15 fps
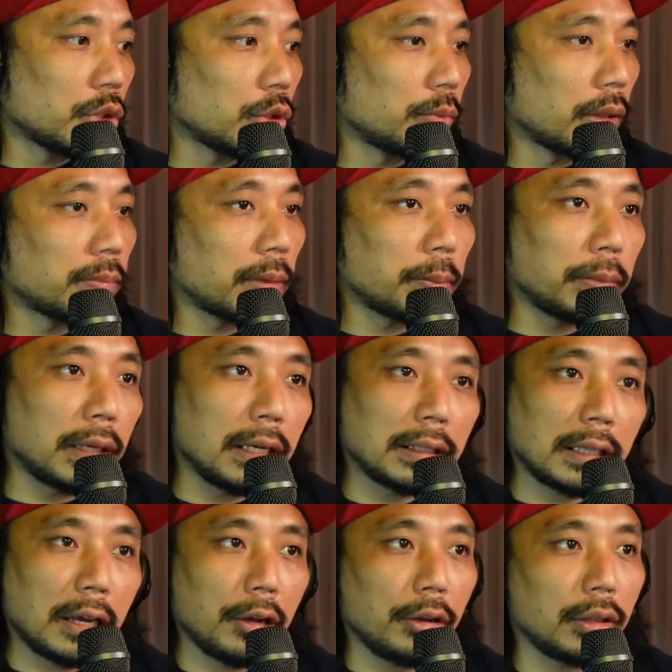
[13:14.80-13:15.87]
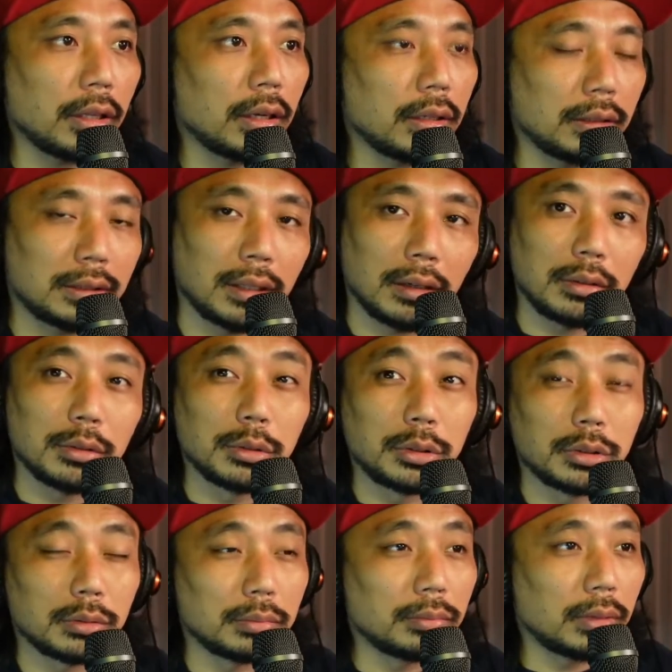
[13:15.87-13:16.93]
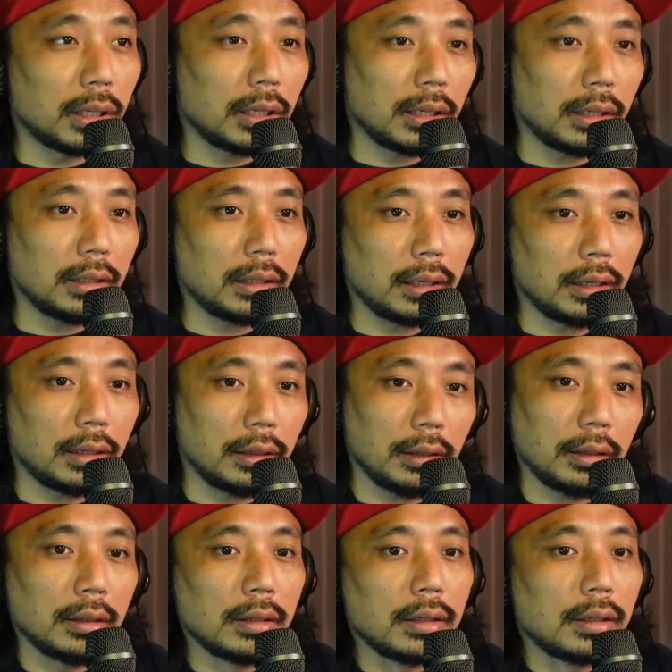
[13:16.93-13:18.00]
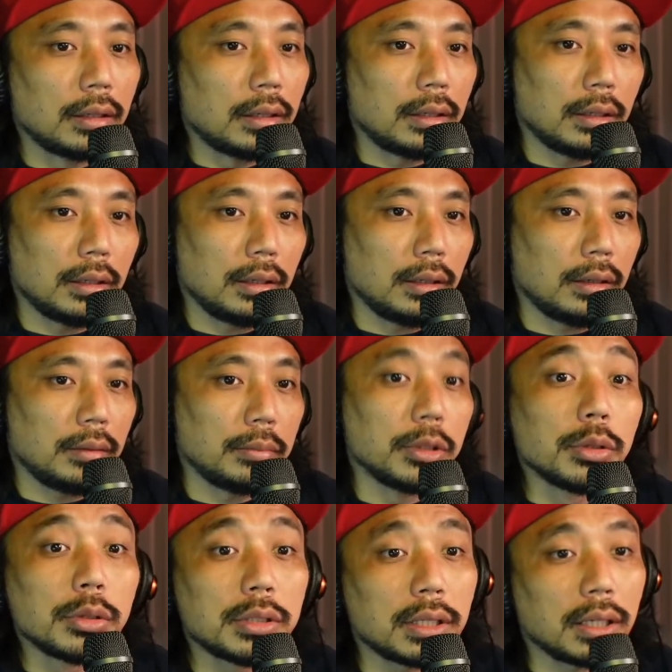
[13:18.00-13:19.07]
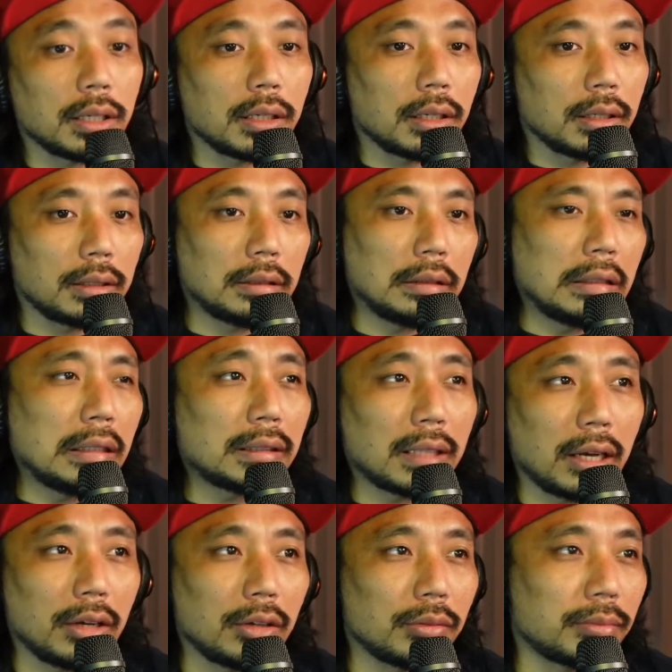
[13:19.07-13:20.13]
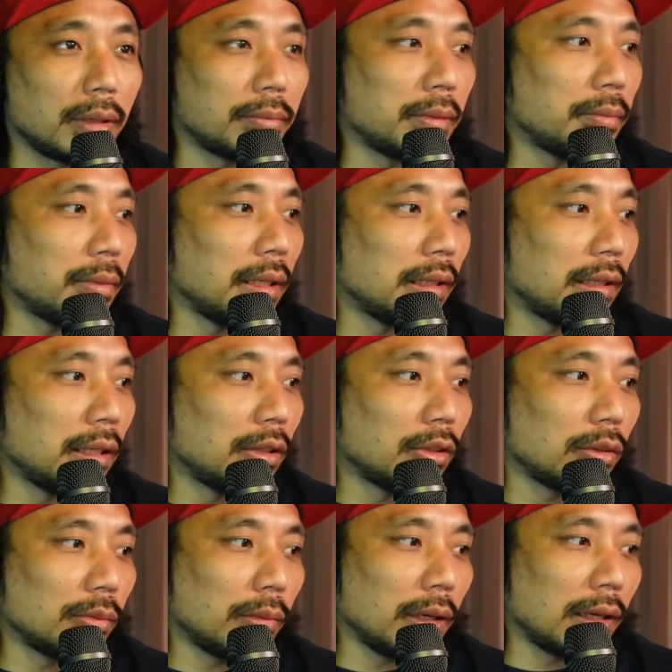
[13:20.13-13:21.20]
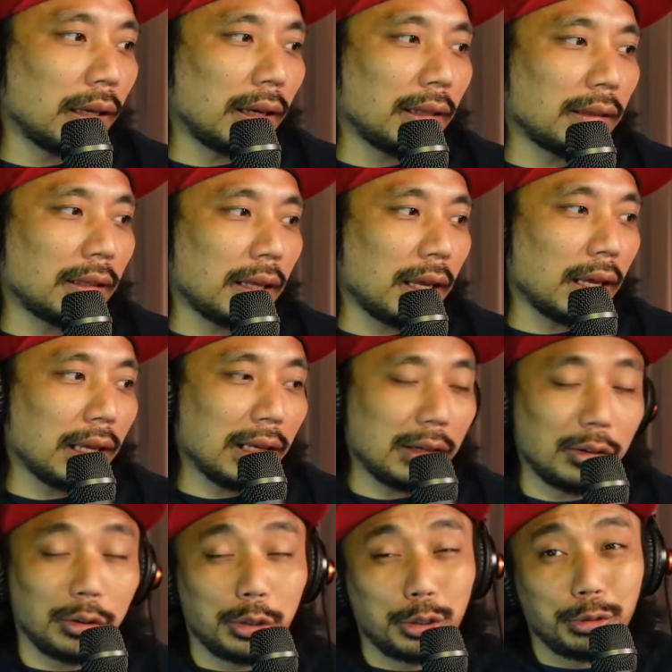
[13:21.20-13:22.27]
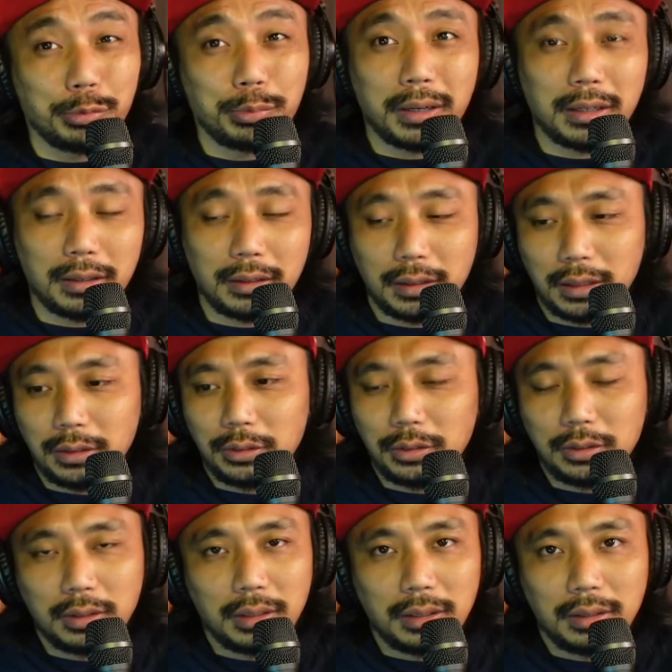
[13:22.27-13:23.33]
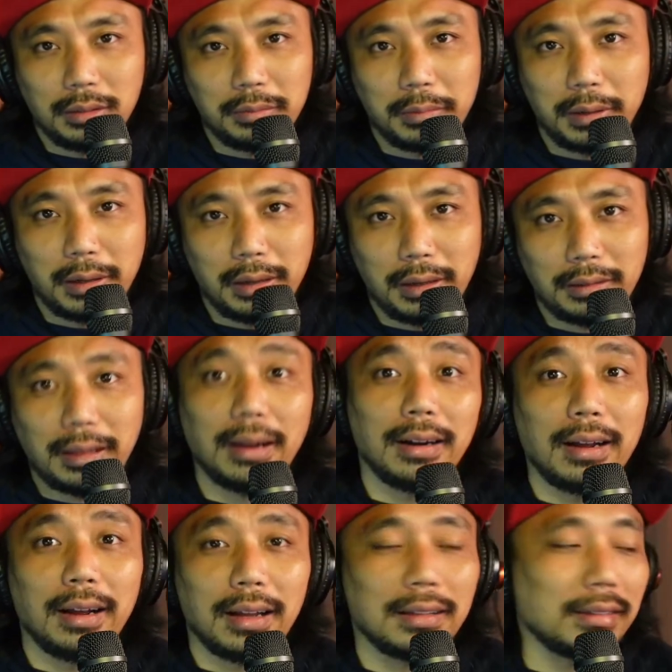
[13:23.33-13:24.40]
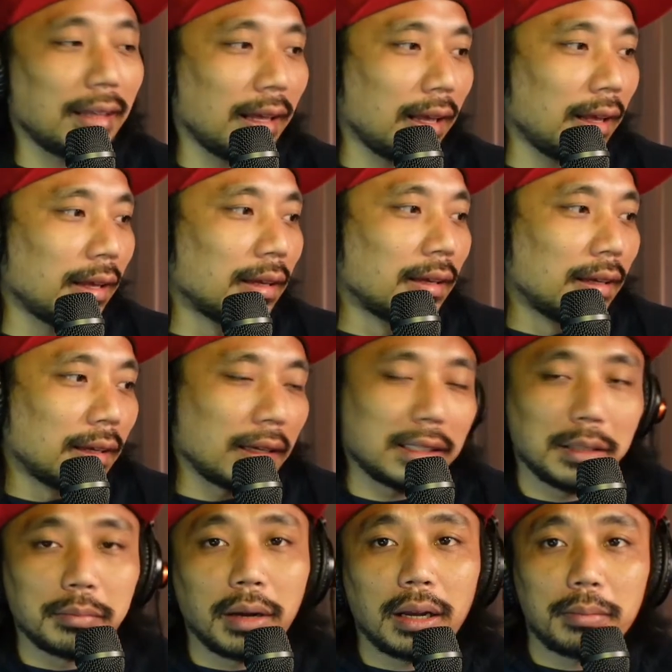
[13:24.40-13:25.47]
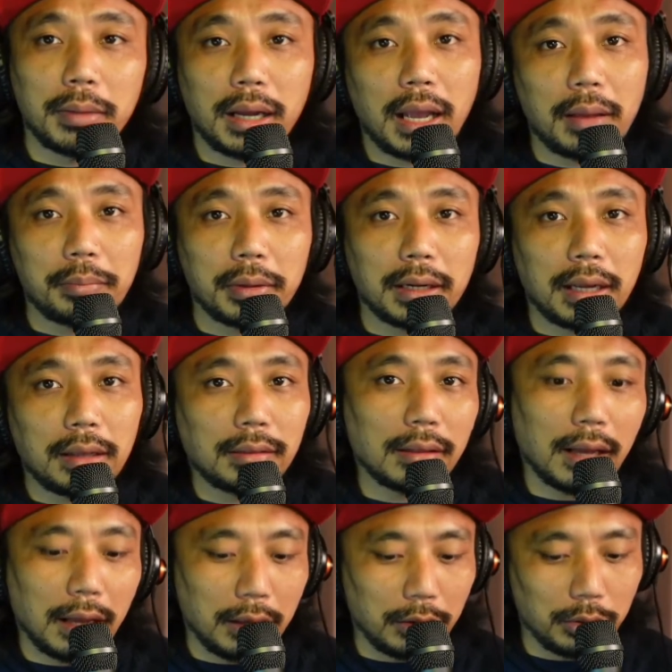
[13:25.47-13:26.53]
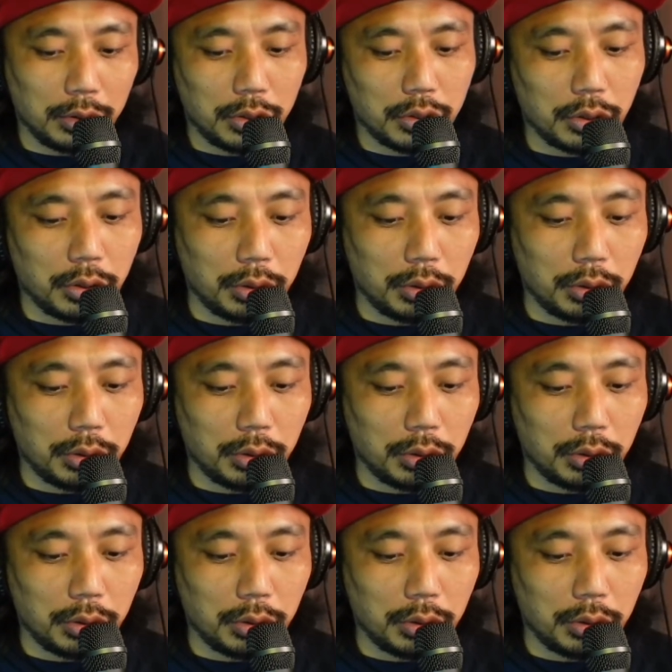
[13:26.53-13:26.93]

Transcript: magpe-play tayo ng isang YouTube uh, na uh, music. Hindi tayo mamimili ng mga kanta or yung parang ano, uh, mga talagang kanta kasi baka ma-copyright tayo. So